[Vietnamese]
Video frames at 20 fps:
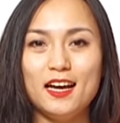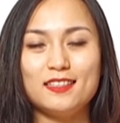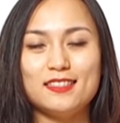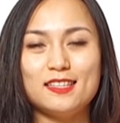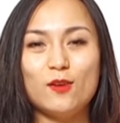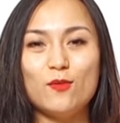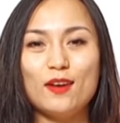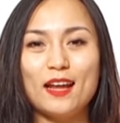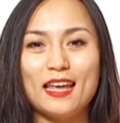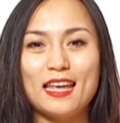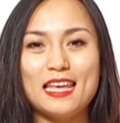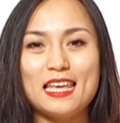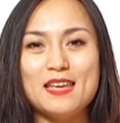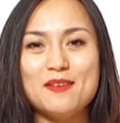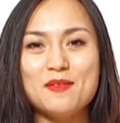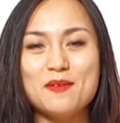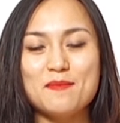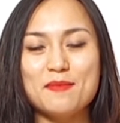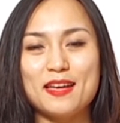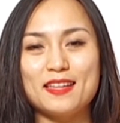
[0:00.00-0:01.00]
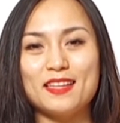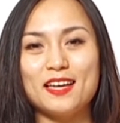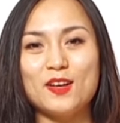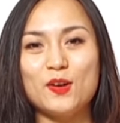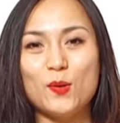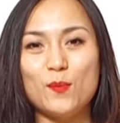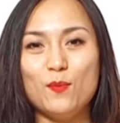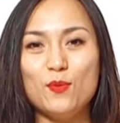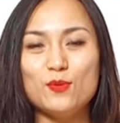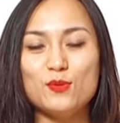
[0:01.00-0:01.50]
sau này khi mà mẹ thấy
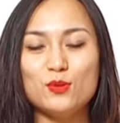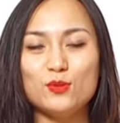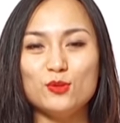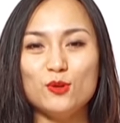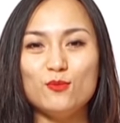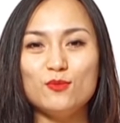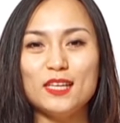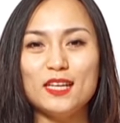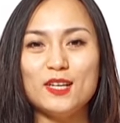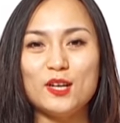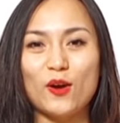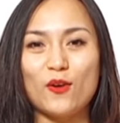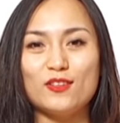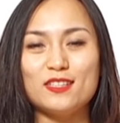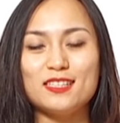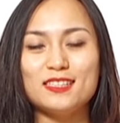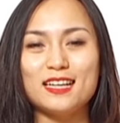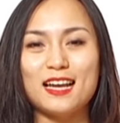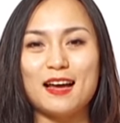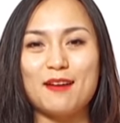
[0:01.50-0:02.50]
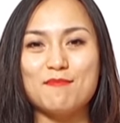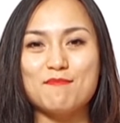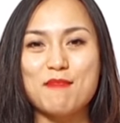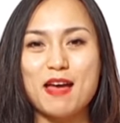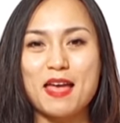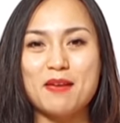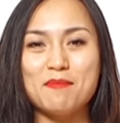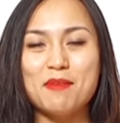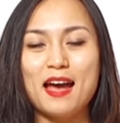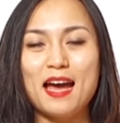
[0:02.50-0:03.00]
có một số thông tin nói rằng là
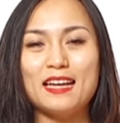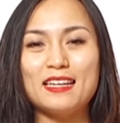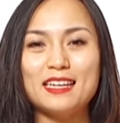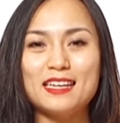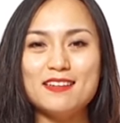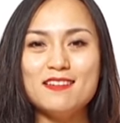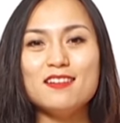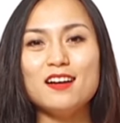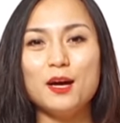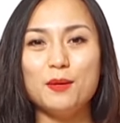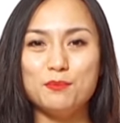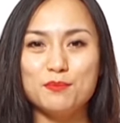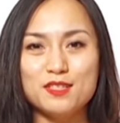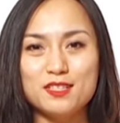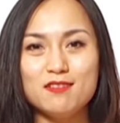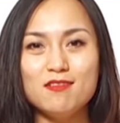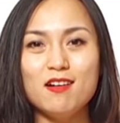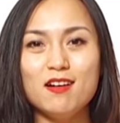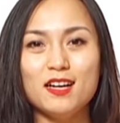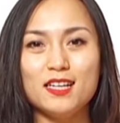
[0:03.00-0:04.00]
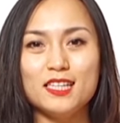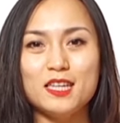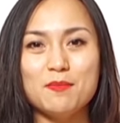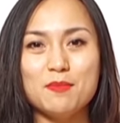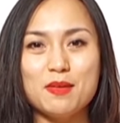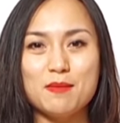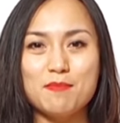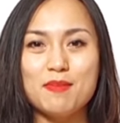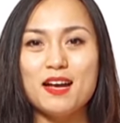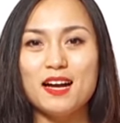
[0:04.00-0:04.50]
bé mà ăn cái nước hầm xương ấy thì
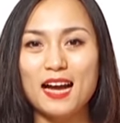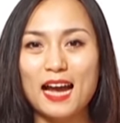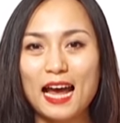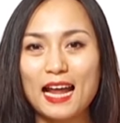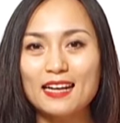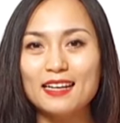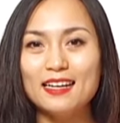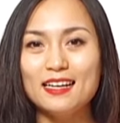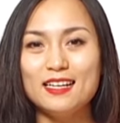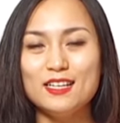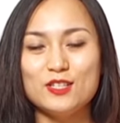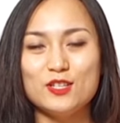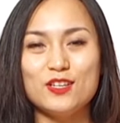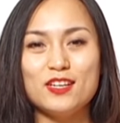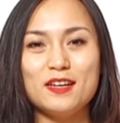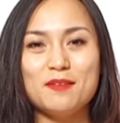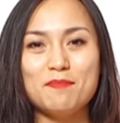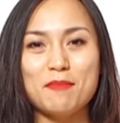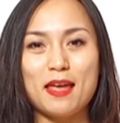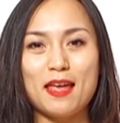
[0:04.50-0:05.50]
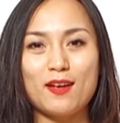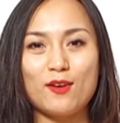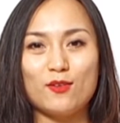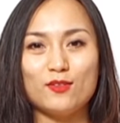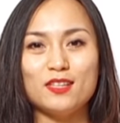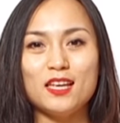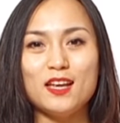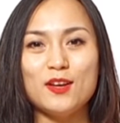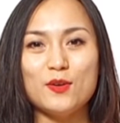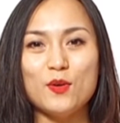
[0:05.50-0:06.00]
bị biếng ăn cho nên mẹ có
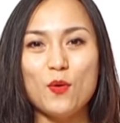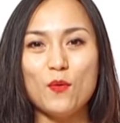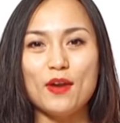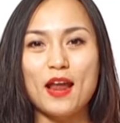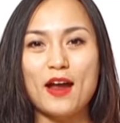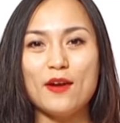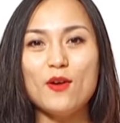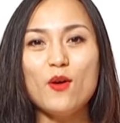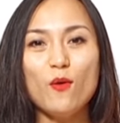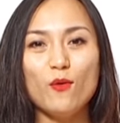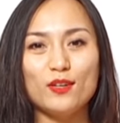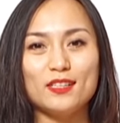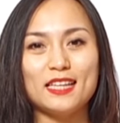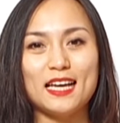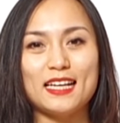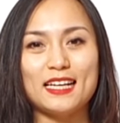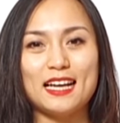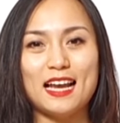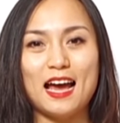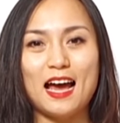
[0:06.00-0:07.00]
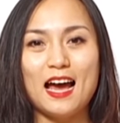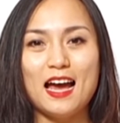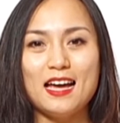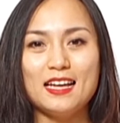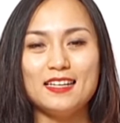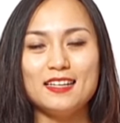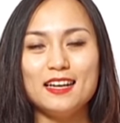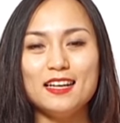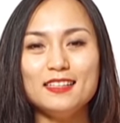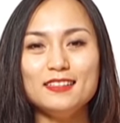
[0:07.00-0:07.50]
thể đổi đã đổi thành là
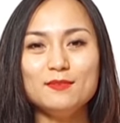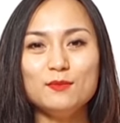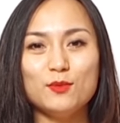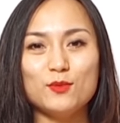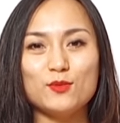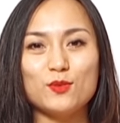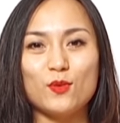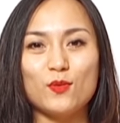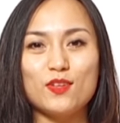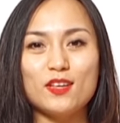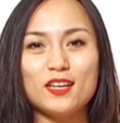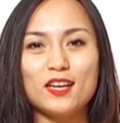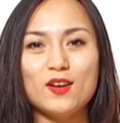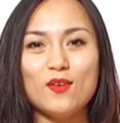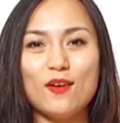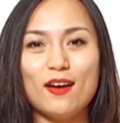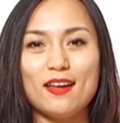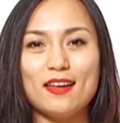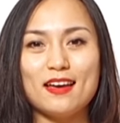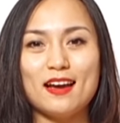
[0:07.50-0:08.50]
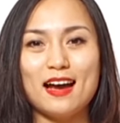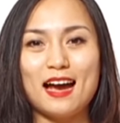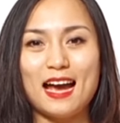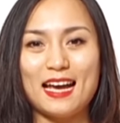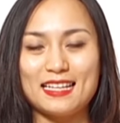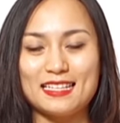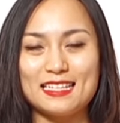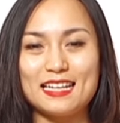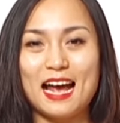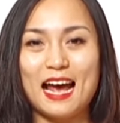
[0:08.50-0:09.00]
ninh một số những cái loại à,
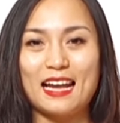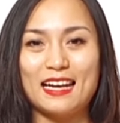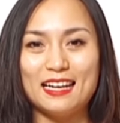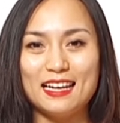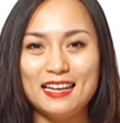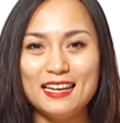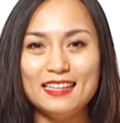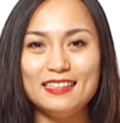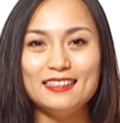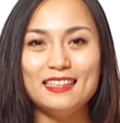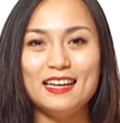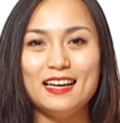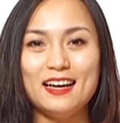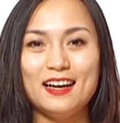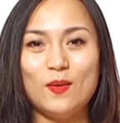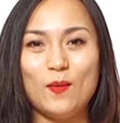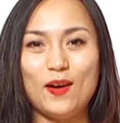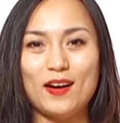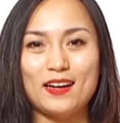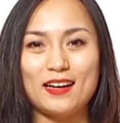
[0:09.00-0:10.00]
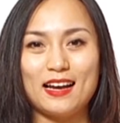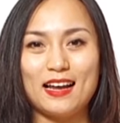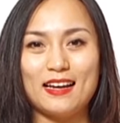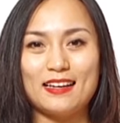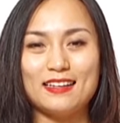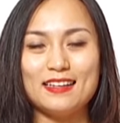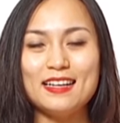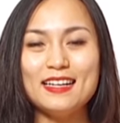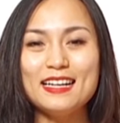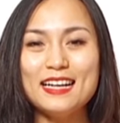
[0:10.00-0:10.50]
hải sản lên hoặc là
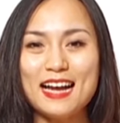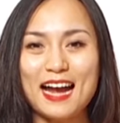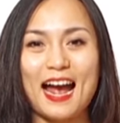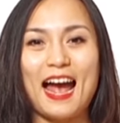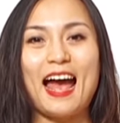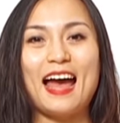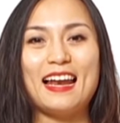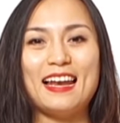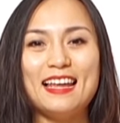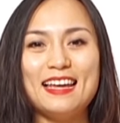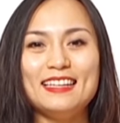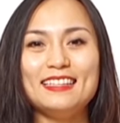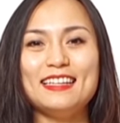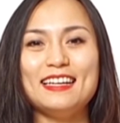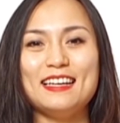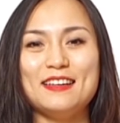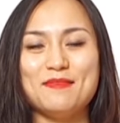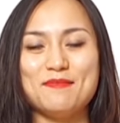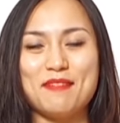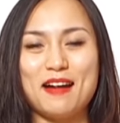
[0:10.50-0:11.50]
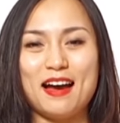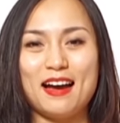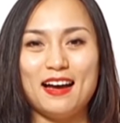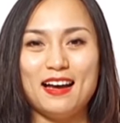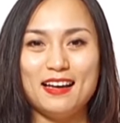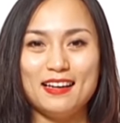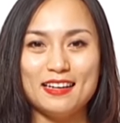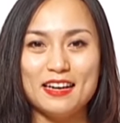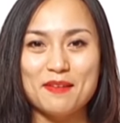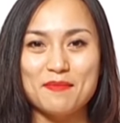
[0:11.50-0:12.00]
ninh gà lên để mà
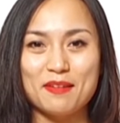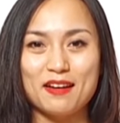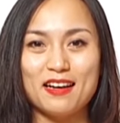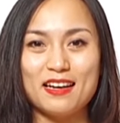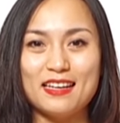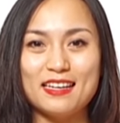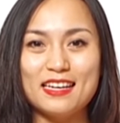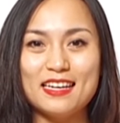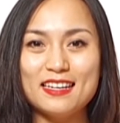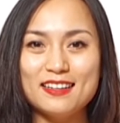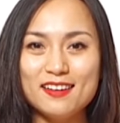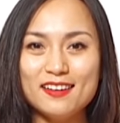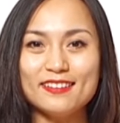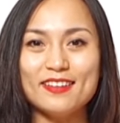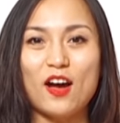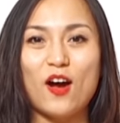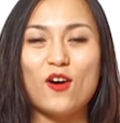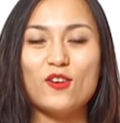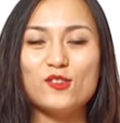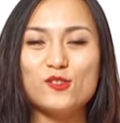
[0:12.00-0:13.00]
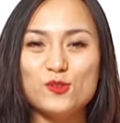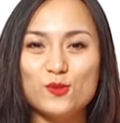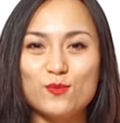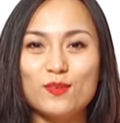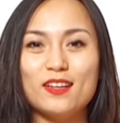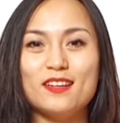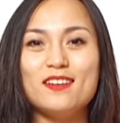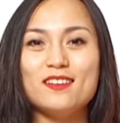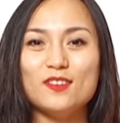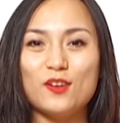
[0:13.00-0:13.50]
để mà lấy cái nước đó dùng
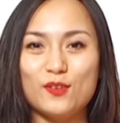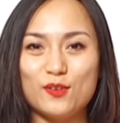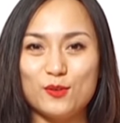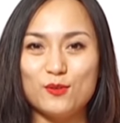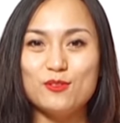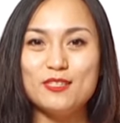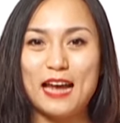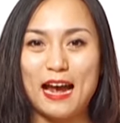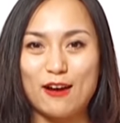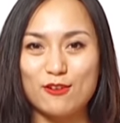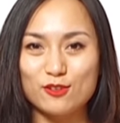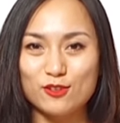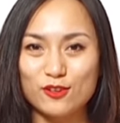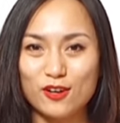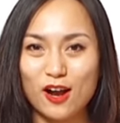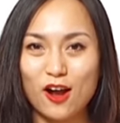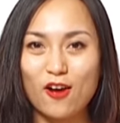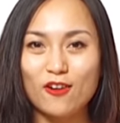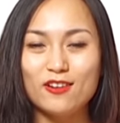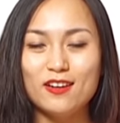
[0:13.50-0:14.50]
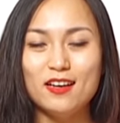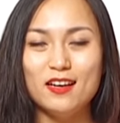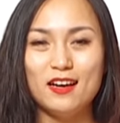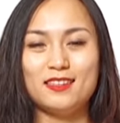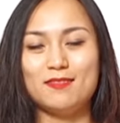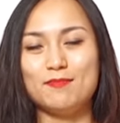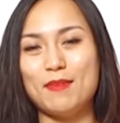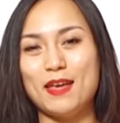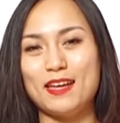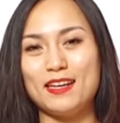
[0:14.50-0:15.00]
cái nước đó nấu cháo cho con
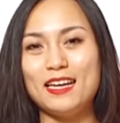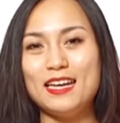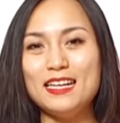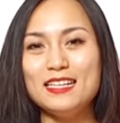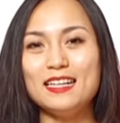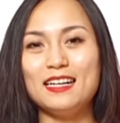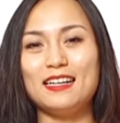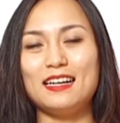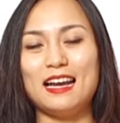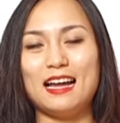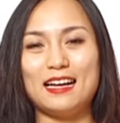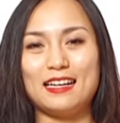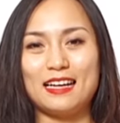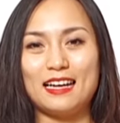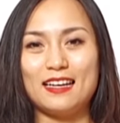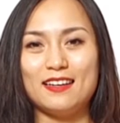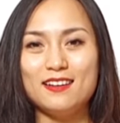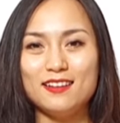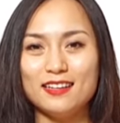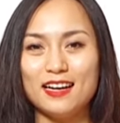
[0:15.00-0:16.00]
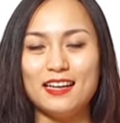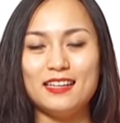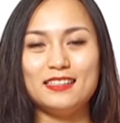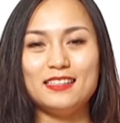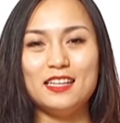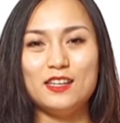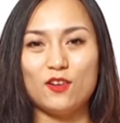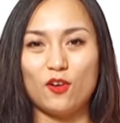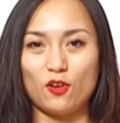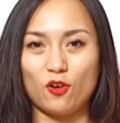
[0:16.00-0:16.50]
mẹ nghĩ rằng là cái nước đấy
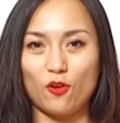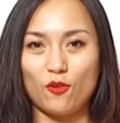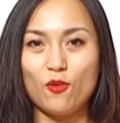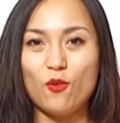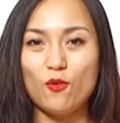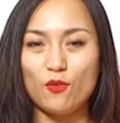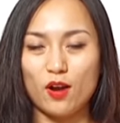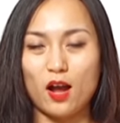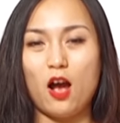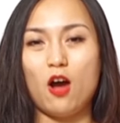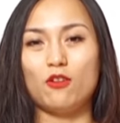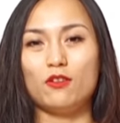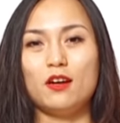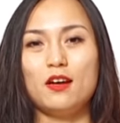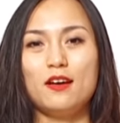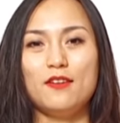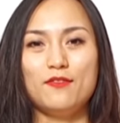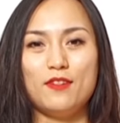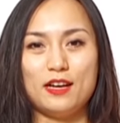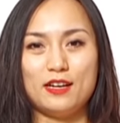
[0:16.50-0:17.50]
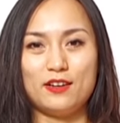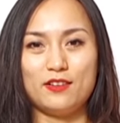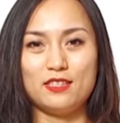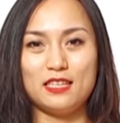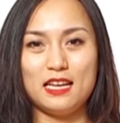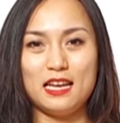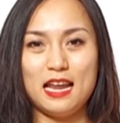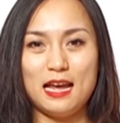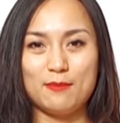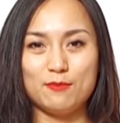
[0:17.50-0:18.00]
thì nó có độ ngọt và nó
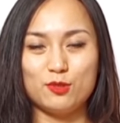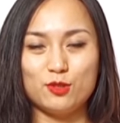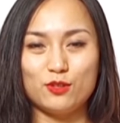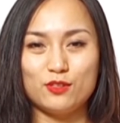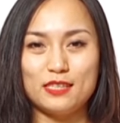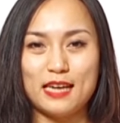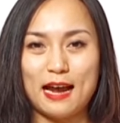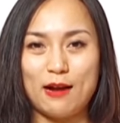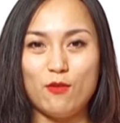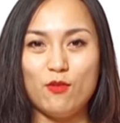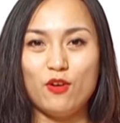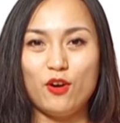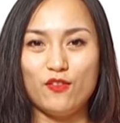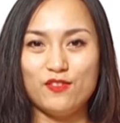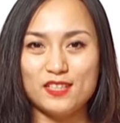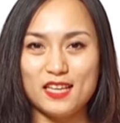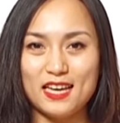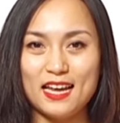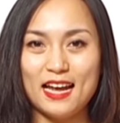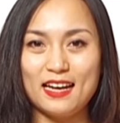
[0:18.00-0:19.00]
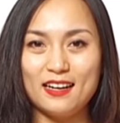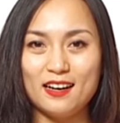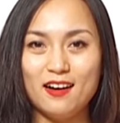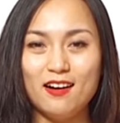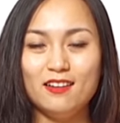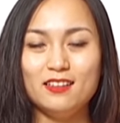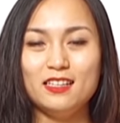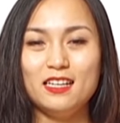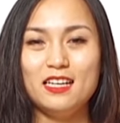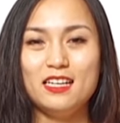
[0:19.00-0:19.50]
sẽ làm cho cháo của con dễ ăn hơn